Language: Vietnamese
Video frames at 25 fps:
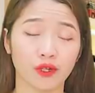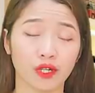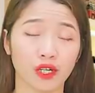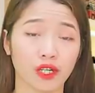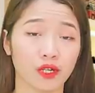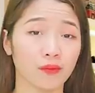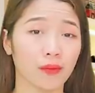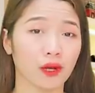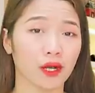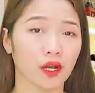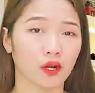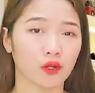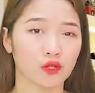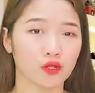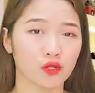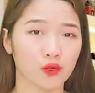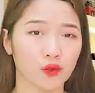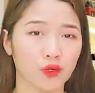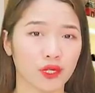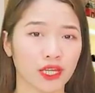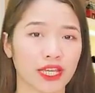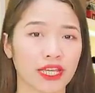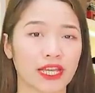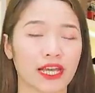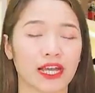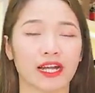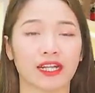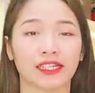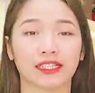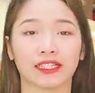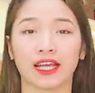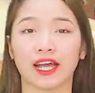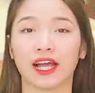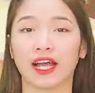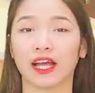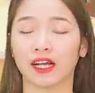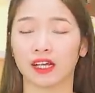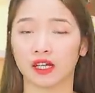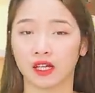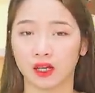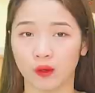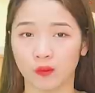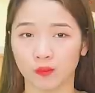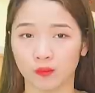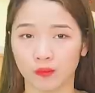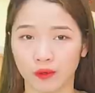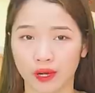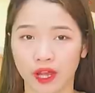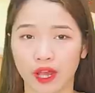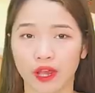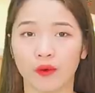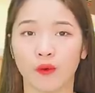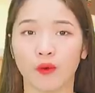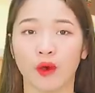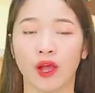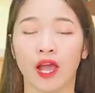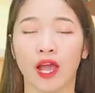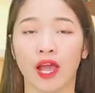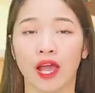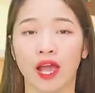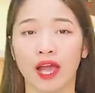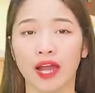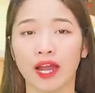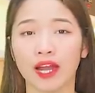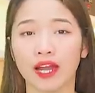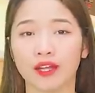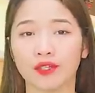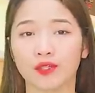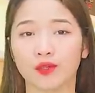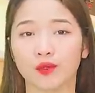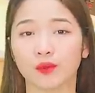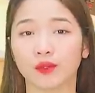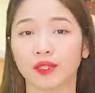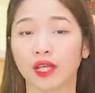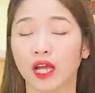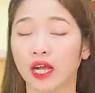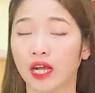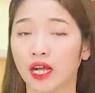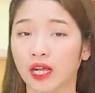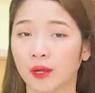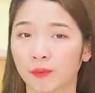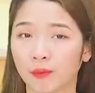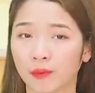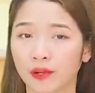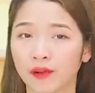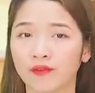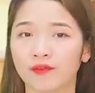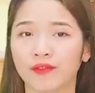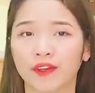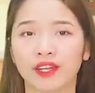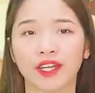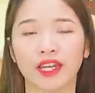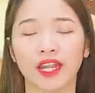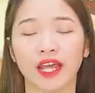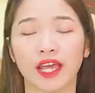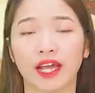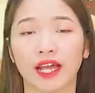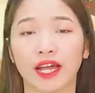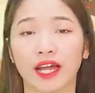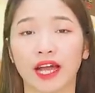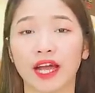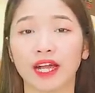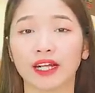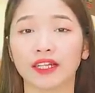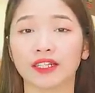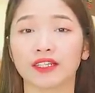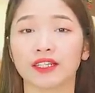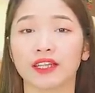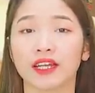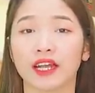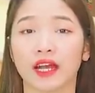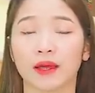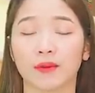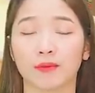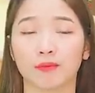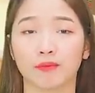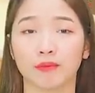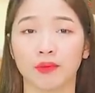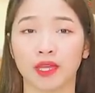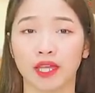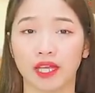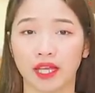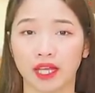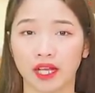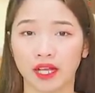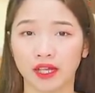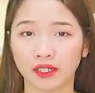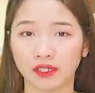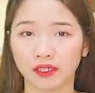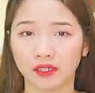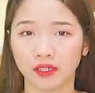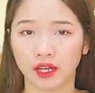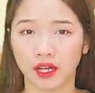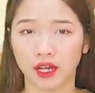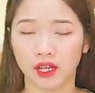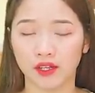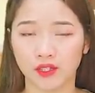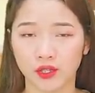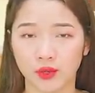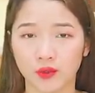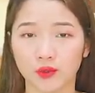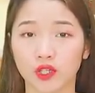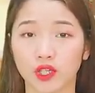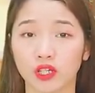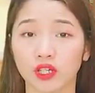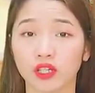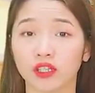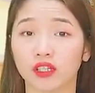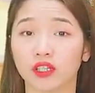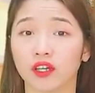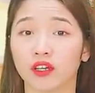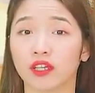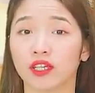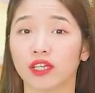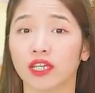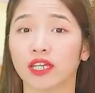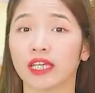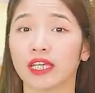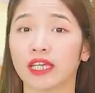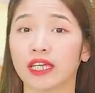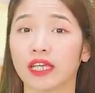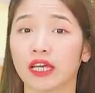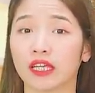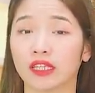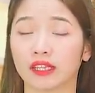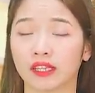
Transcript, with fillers: phụ nữ mà có chu kỳ hàng tháng không đều hay là chúng ta gặp các vấn đề khác như là bị các uh, triệu chứng ở thời kỳ